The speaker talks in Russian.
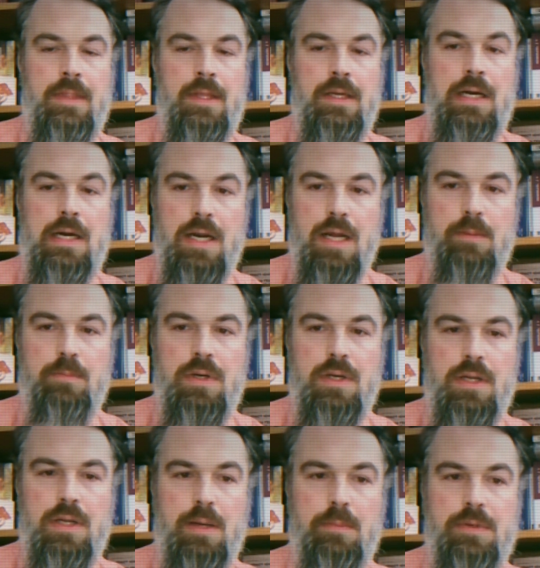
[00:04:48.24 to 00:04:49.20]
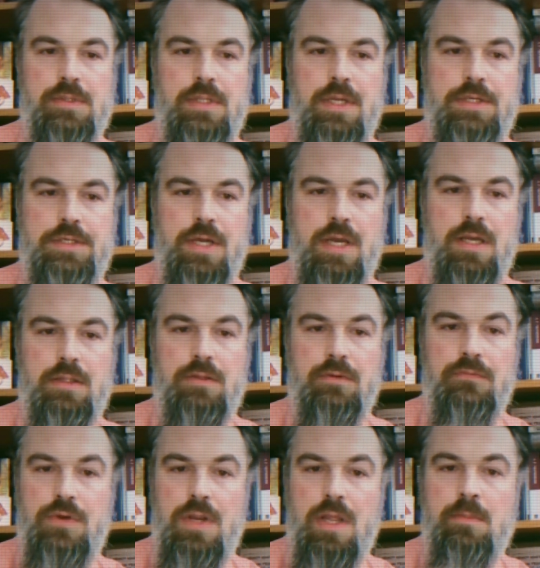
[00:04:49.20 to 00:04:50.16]
Корабль обозначает
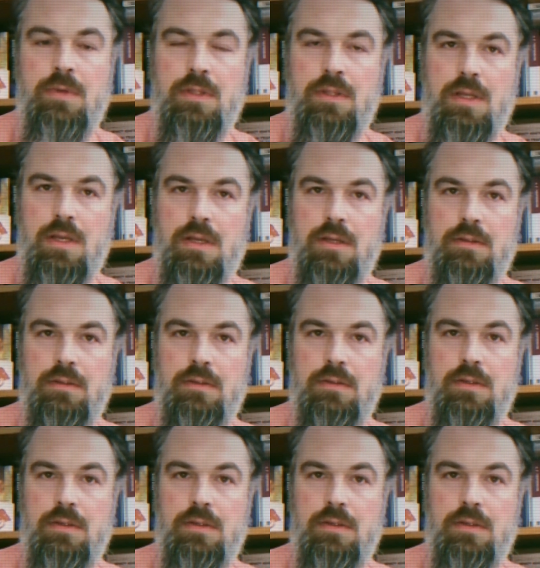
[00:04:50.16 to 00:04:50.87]
временное,